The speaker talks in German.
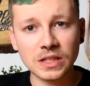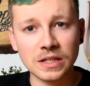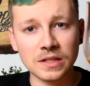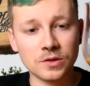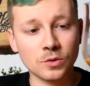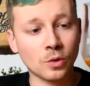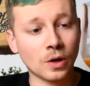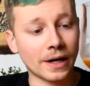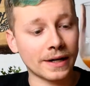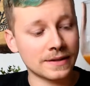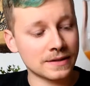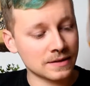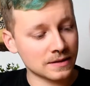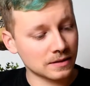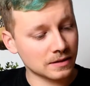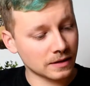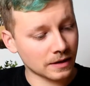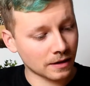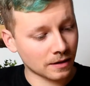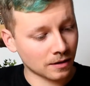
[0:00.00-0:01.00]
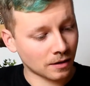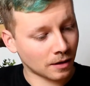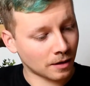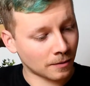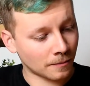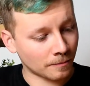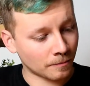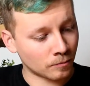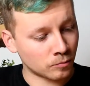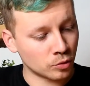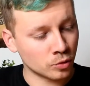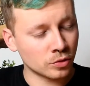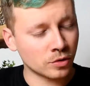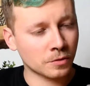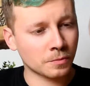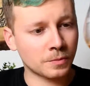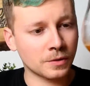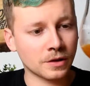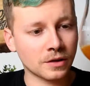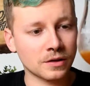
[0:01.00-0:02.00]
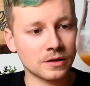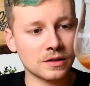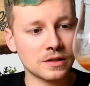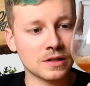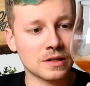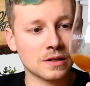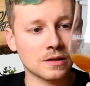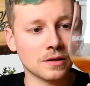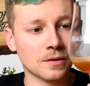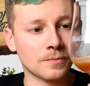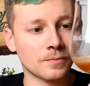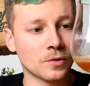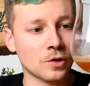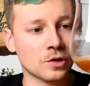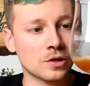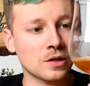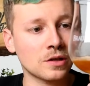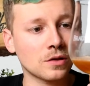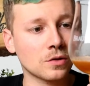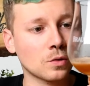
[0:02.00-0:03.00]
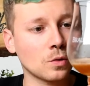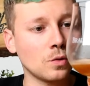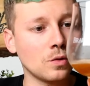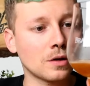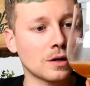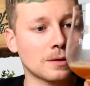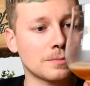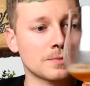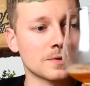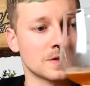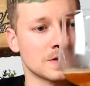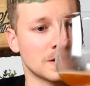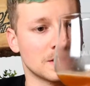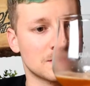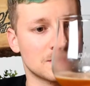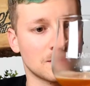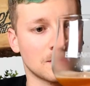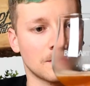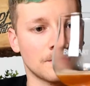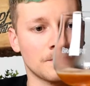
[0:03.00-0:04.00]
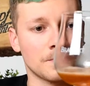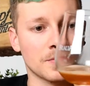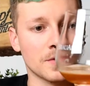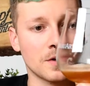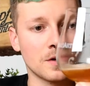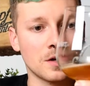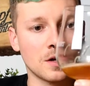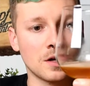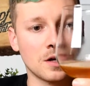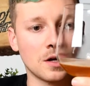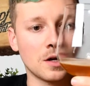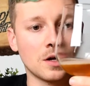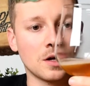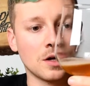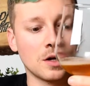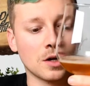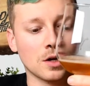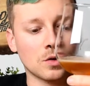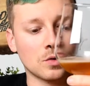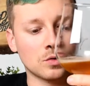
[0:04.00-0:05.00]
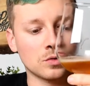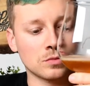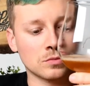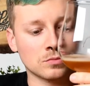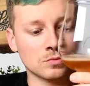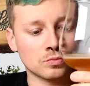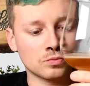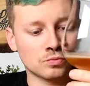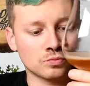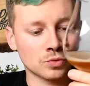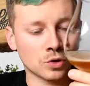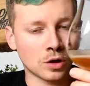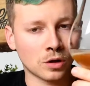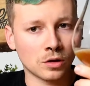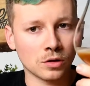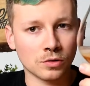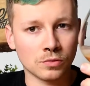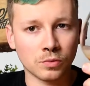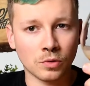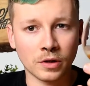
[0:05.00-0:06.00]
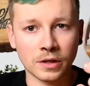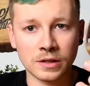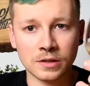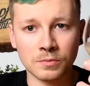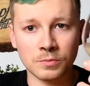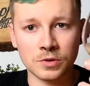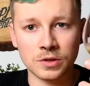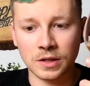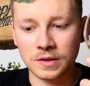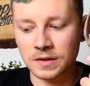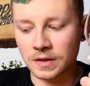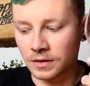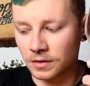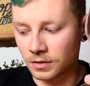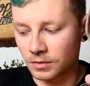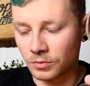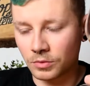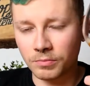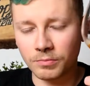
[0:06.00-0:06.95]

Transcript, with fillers: Ist auch eins der ähm, Bulldog-Beere, die ich ähm, noch nicht getrunken habe bis jetzt. Und ja, ich war eigentlich bis jetzt eigentlich immer